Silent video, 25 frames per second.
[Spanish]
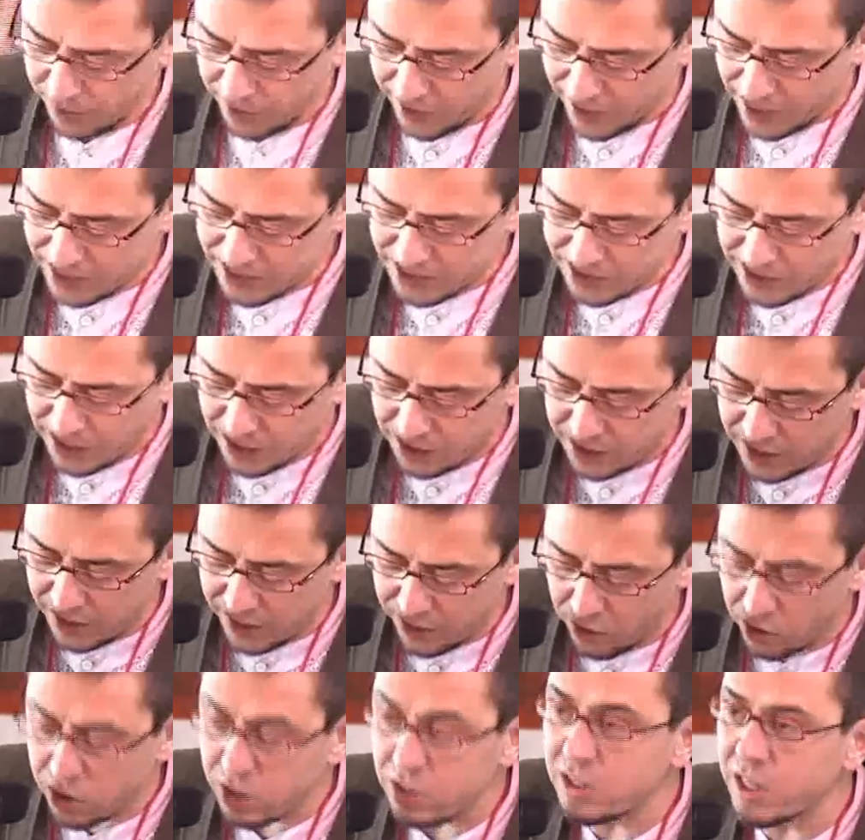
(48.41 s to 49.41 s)
En ese
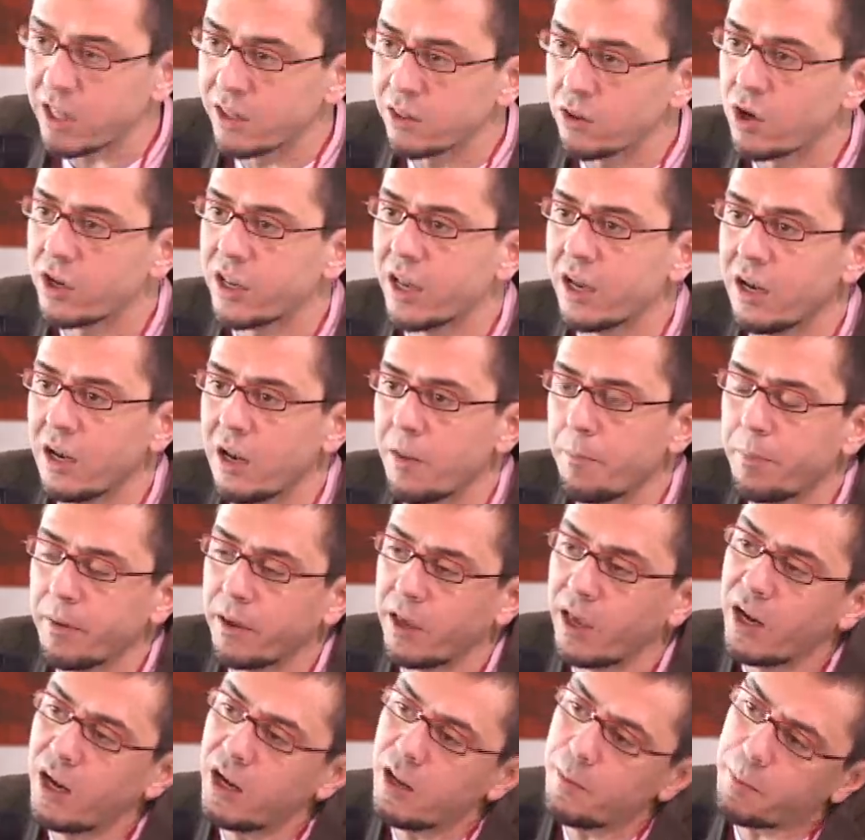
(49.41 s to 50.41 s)
sentido, entiendo que el,
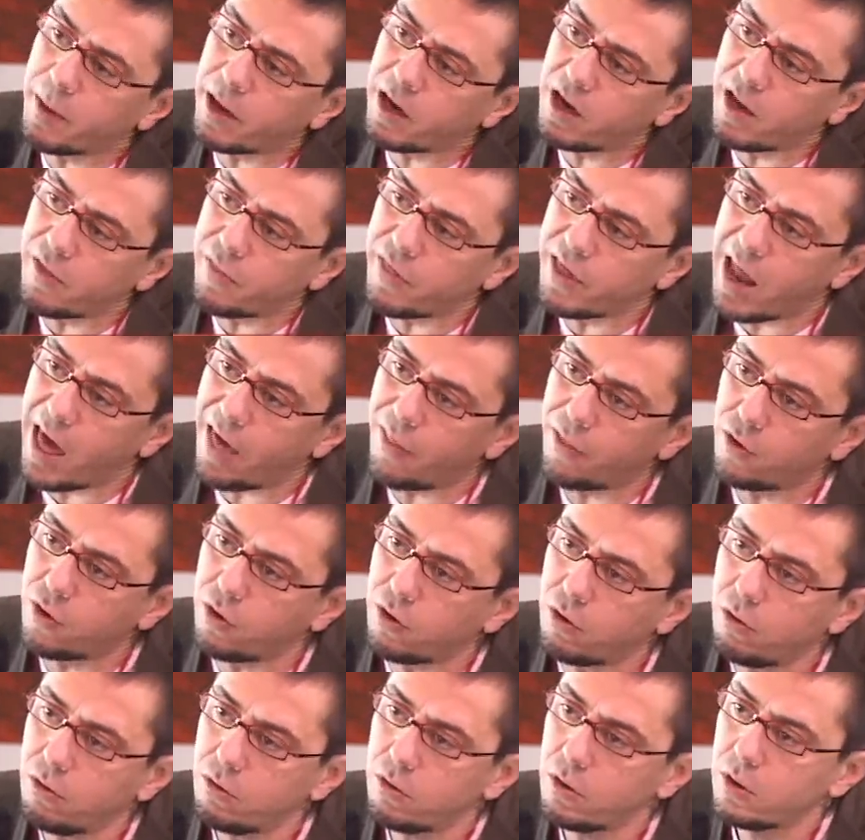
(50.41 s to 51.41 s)

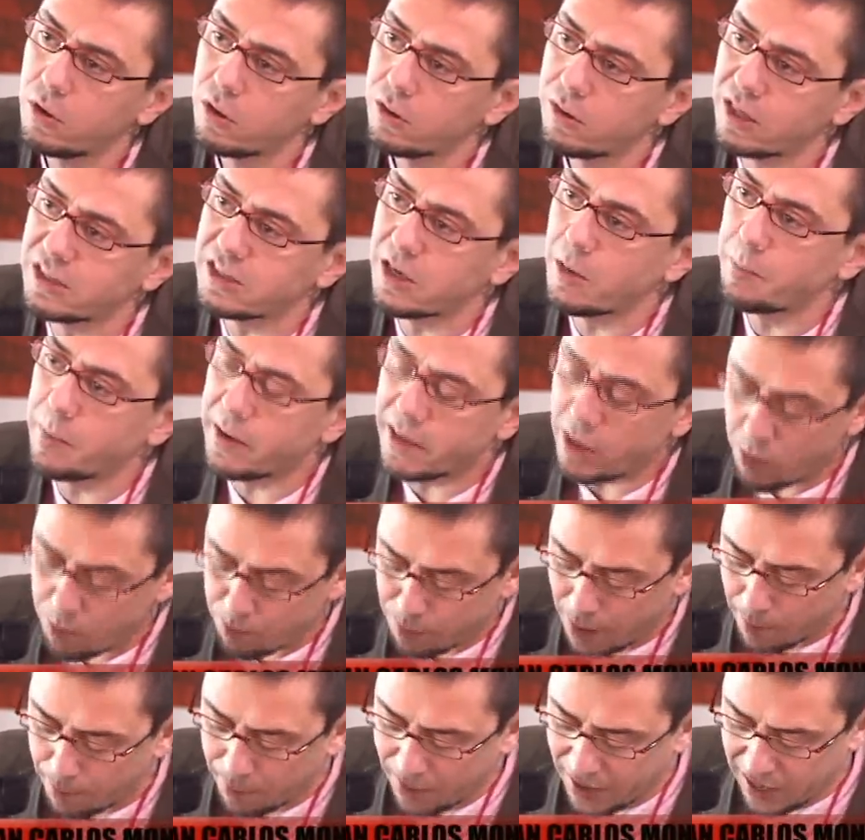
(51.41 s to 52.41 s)
hiperliderazgo desempeña un
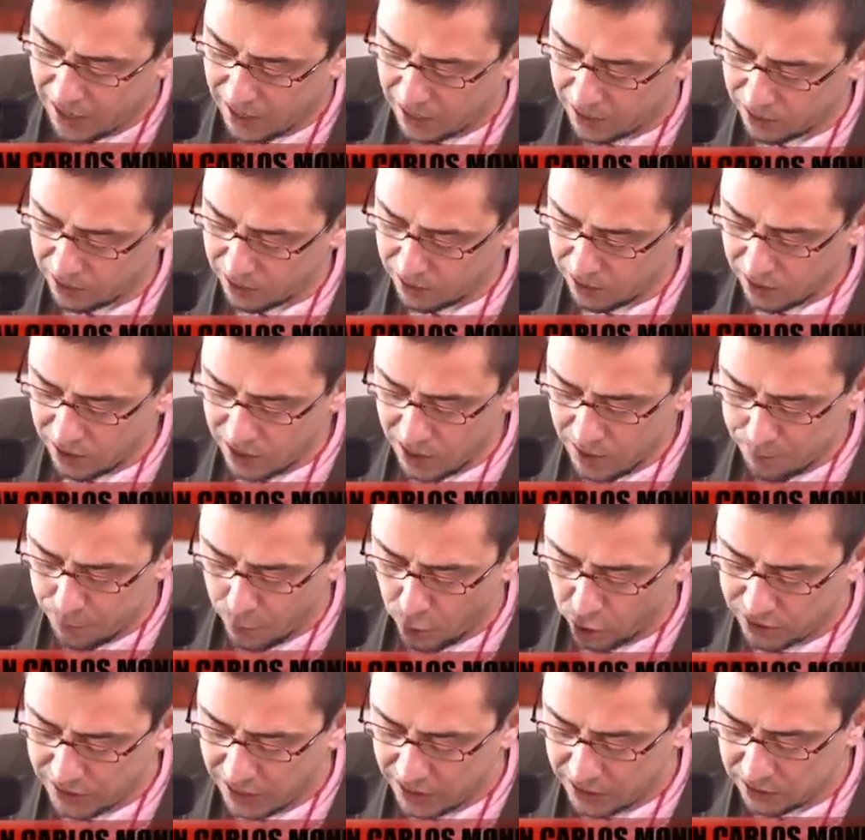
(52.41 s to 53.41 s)
papel
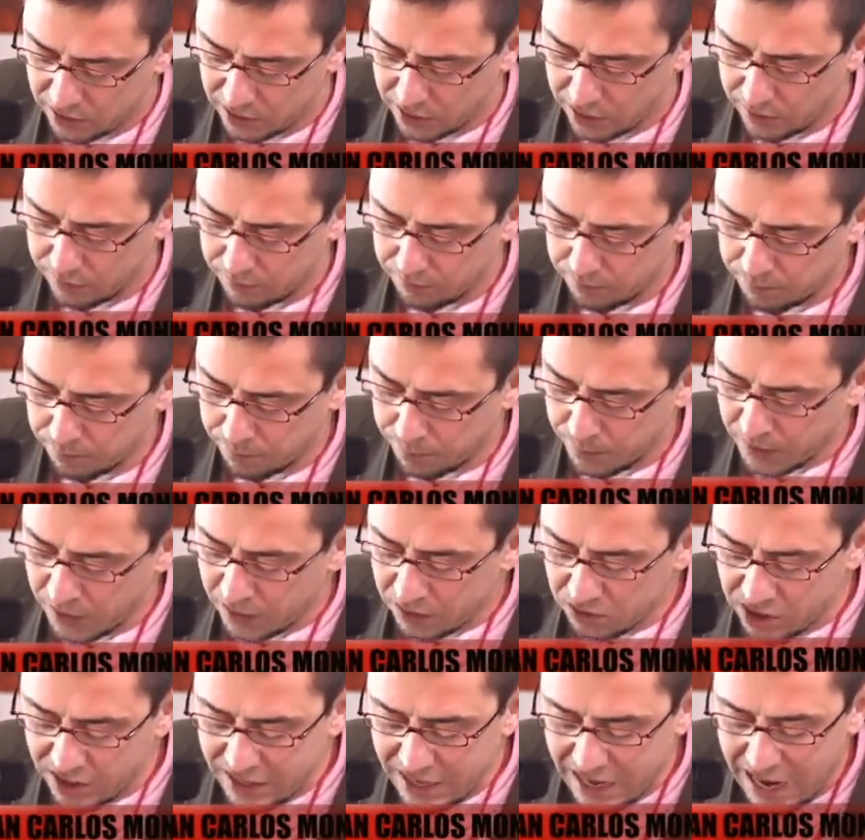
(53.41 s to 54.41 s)
importante.
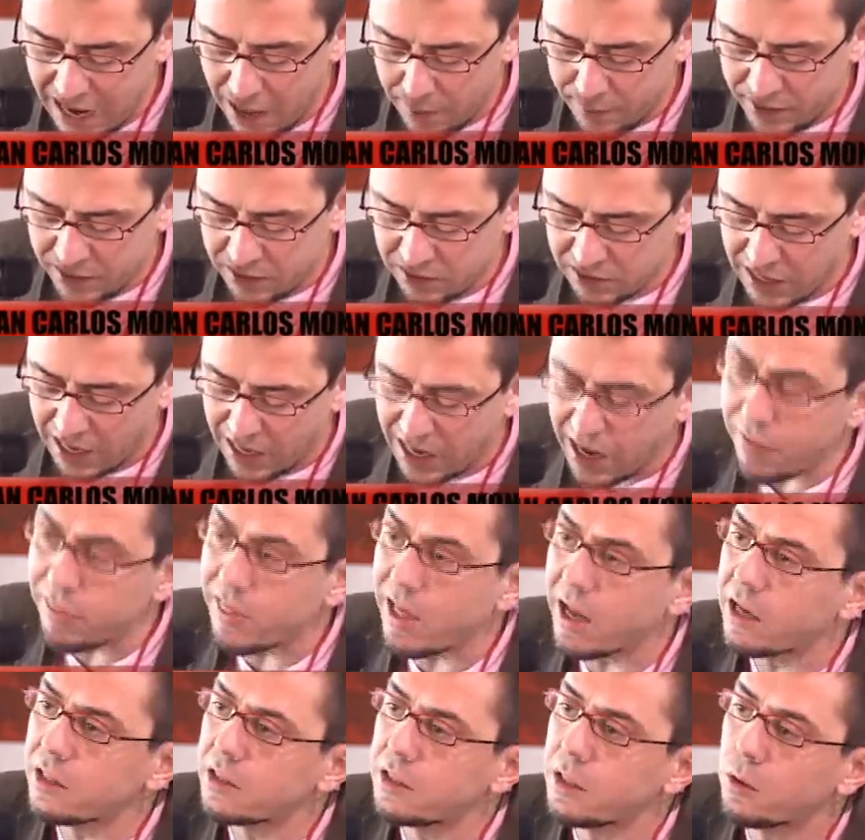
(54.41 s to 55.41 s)
Tiene la ventaja
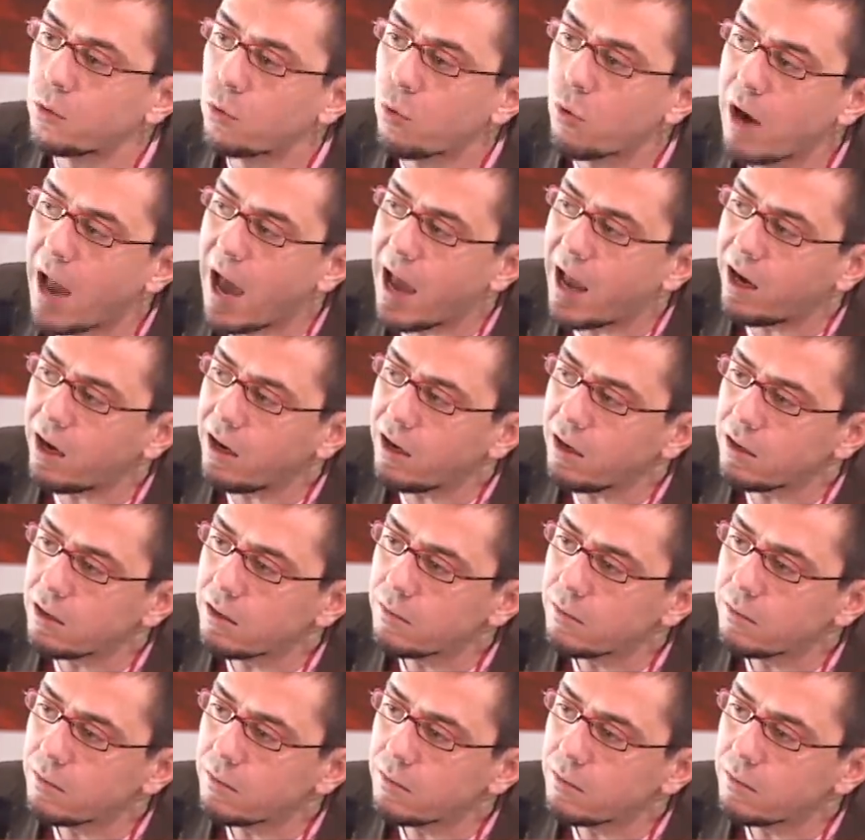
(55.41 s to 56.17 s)
de articular